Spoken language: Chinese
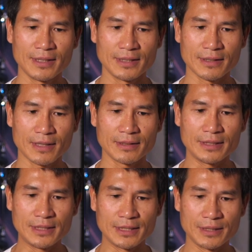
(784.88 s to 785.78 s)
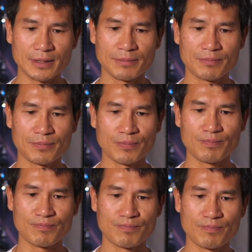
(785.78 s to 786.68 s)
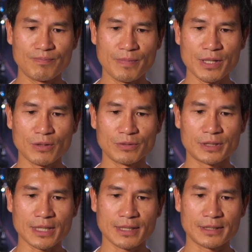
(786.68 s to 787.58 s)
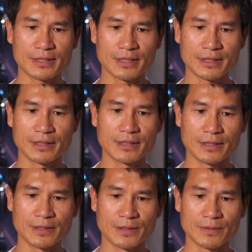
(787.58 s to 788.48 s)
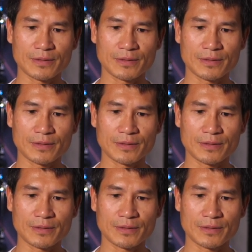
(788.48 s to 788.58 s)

那你没有在这个